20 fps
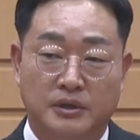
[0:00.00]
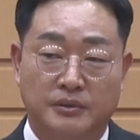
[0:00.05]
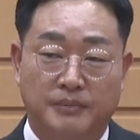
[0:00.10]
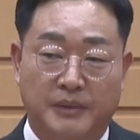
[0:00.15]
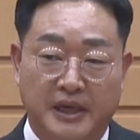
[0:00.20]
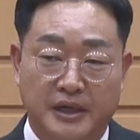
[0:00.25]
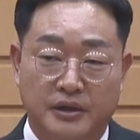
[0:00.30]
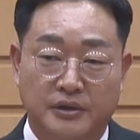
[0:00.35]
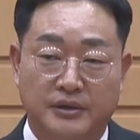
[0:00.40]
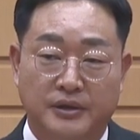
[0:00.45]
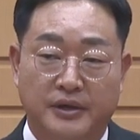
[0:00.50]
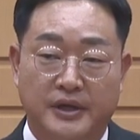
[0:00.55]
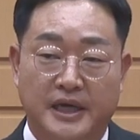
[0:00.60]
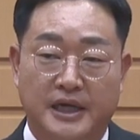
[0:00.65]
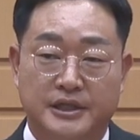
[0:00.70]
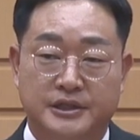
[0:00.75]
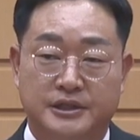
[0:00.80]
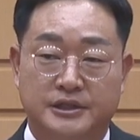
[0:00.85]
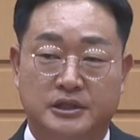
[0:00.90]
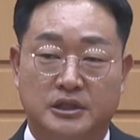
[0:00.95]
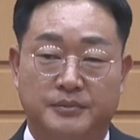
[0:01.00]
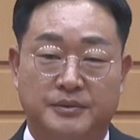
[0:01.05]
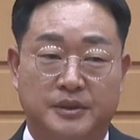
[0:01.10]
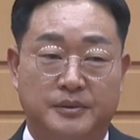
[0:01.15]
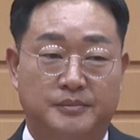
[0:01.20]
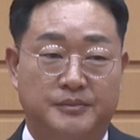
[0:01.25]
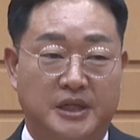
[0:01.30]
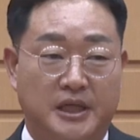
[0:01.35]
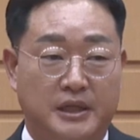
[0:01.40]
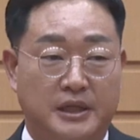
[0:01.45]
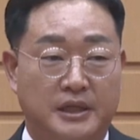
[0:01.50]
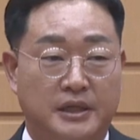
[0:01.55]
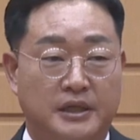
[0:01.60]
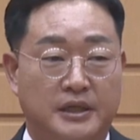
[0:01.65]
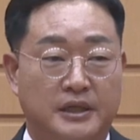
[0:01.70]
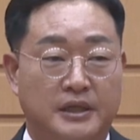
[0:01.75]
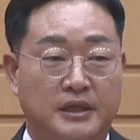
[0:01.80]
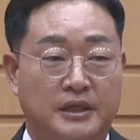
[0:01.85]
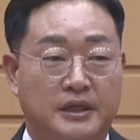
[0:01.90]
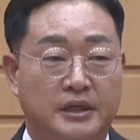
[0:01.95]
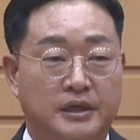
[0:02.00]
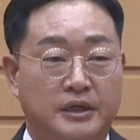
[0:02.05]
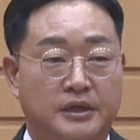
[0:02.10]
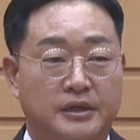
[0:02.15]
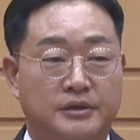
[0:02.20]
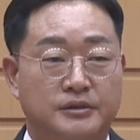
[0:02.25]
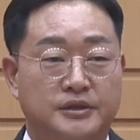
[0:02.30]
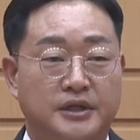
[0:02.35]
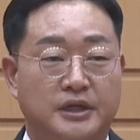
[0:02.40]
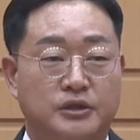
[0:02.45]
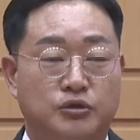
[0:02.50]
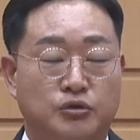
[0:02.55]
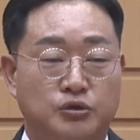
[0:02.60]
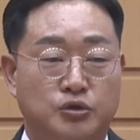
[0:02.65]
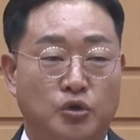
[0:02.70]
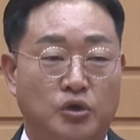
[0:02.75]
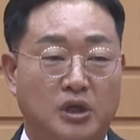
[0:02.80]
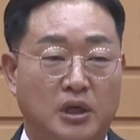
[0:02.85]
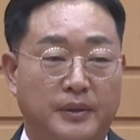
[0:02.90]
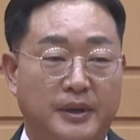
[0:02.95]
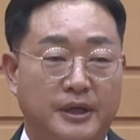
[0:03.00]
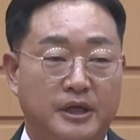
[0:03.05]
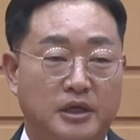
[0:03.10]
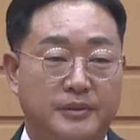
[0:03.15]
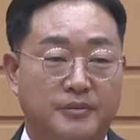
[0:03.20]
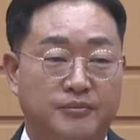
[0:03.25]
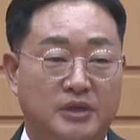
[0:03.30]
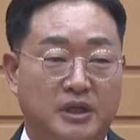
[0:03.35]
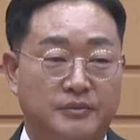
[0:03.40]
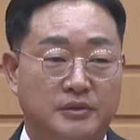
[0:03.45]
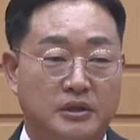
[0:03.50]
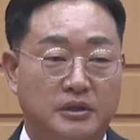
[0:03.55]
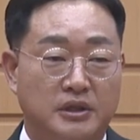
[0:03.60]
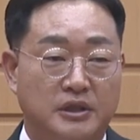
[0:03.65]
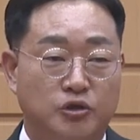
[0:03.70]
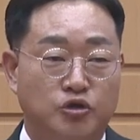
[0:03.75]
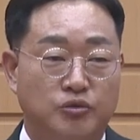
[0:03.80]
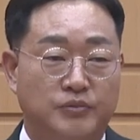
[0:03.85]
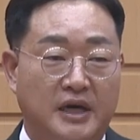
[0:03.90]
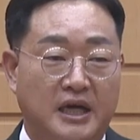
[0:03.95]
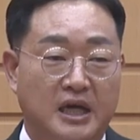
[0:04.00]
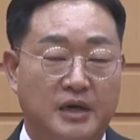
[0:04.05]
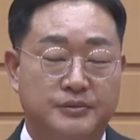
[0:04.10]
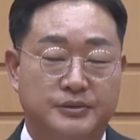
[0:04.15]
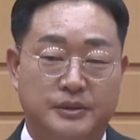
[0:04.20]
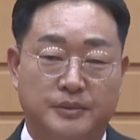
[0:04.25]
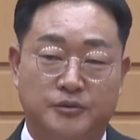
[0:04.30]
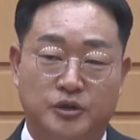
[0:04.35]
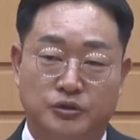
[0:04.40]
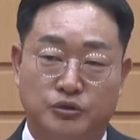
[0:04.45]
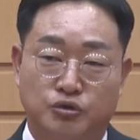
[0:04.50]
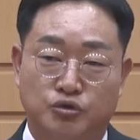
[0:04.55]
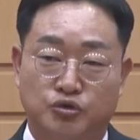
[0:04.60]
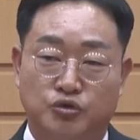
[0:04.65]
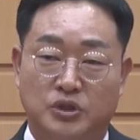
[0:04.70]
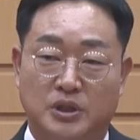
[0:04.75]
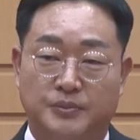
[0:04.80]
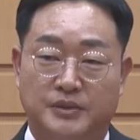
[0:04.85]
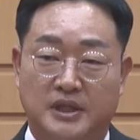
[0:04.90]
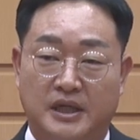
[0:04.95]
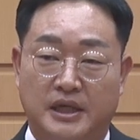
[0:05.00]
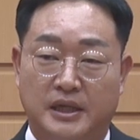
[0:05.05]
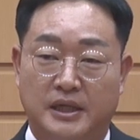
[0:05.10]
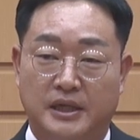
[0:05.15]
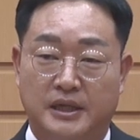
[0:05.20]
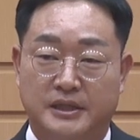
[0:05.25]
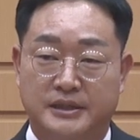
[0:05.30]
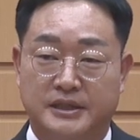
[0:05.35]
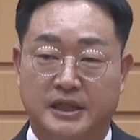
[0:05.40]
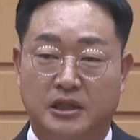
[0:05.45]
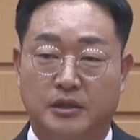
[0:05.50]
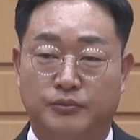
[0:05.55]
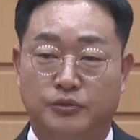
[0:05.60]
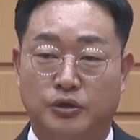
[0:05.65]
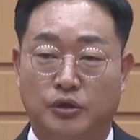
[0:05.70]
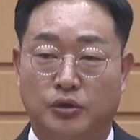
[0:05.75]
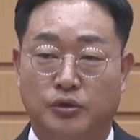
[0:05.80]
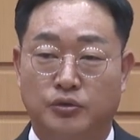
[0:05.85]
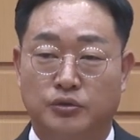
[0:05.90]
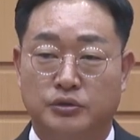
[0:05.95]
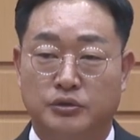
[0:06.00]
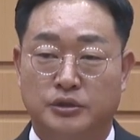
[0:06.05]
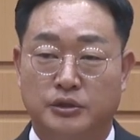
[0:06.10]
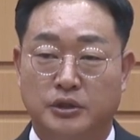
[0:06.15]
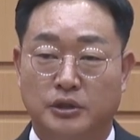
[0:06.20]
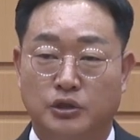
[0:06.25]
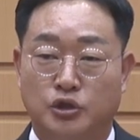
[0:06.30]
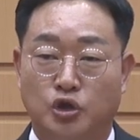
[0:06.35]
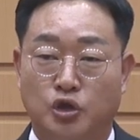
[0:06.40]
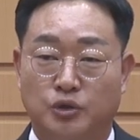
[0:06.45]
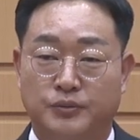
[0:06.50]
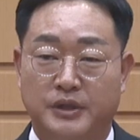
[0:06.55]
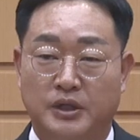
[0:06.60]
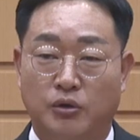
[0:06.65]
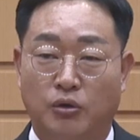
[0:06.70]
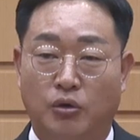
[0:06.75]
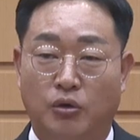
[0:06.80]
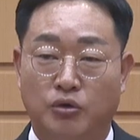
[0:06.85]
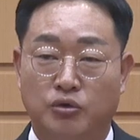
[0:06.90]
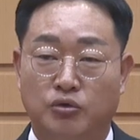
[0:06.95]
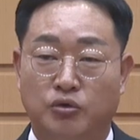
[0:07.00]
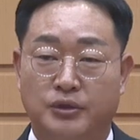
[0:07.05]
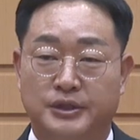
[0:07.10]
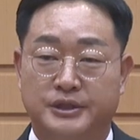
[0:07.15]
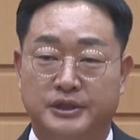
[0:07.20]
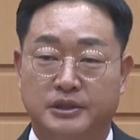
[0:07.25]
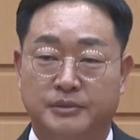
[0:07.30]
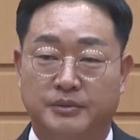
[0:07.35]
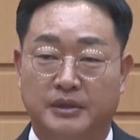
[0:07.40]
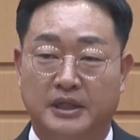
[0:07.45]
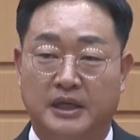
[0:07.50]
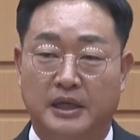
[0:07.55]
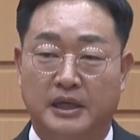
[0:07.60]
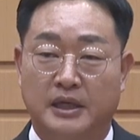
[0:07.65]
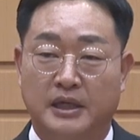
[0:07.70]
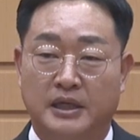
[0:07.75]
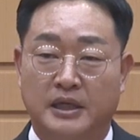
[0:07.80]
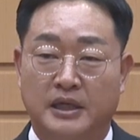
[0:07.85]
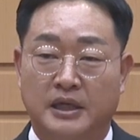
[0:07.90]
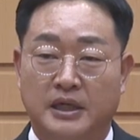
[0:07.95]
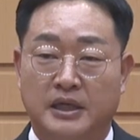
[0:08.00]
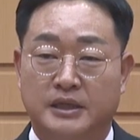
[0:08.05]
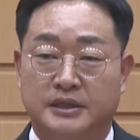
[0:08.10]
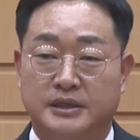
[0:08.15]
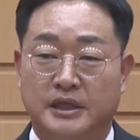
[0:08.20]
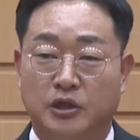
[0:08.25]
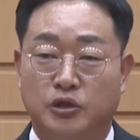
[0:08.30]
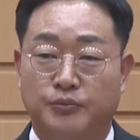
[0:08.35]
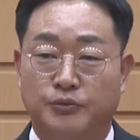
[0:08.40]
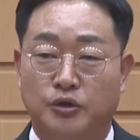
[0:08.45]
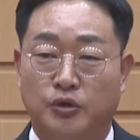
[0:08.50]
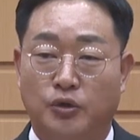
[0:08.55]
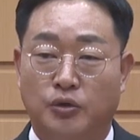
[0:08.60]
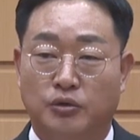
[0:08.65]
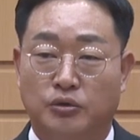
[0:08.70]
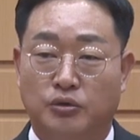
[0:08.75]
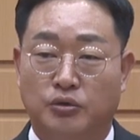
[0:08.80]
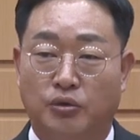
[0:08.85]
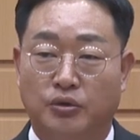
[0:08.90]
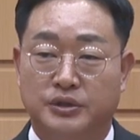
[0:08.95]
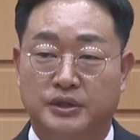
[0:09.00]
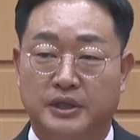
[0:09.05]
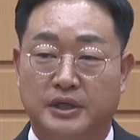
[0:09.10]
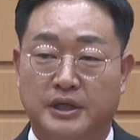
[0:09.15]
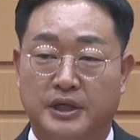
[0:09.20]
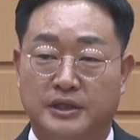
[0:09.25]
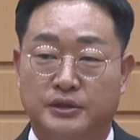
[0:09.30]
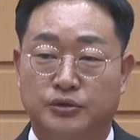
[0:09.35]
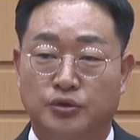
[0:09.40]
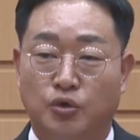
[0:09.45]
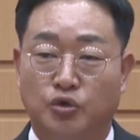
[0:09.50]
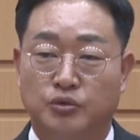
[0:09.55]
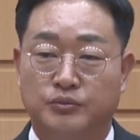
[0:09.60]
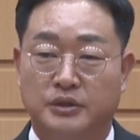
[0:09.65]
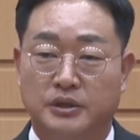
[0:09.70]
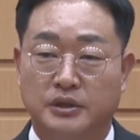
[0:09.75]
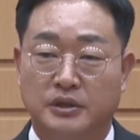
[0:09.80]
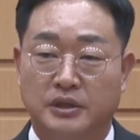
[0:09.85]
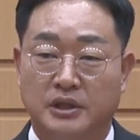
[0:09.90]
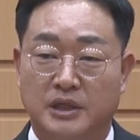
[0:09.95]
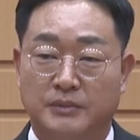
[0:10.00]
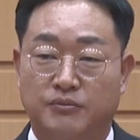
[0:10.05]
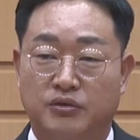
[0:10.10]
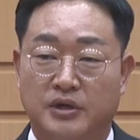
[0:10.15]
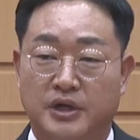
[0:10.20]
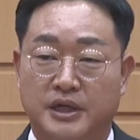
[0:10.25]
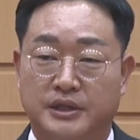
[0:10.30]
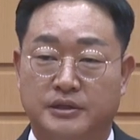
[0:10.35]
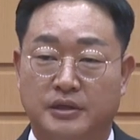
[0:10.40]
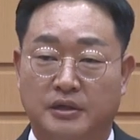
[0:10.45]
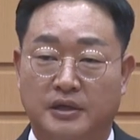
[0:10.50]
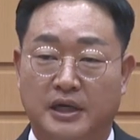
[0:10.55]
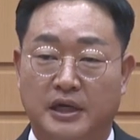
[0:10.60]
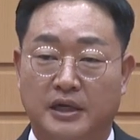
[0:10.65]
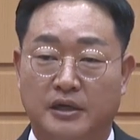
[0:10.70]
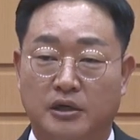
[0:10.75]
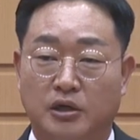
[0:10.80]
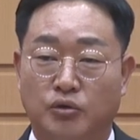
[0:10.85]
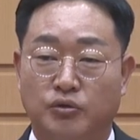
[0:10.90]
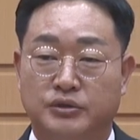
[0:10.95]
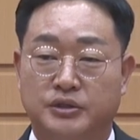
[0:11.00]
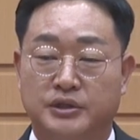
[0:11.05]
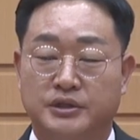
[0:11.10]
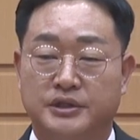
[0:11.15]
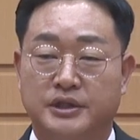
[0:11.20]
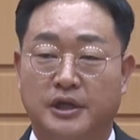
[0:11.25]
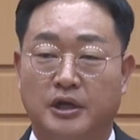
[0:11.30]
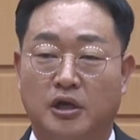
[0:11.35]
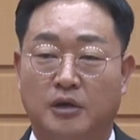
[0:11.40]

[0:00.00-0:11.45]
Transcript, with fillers: 마련되어야 할 시점입니다. 현재 중소기업의 인력비 부담을 이루 말할 수 없는 수준입니다. 산업용 전기요금이 오르고 있습니다. 산업용 도시가스 요금은 인플레이션과 러우 전쟁의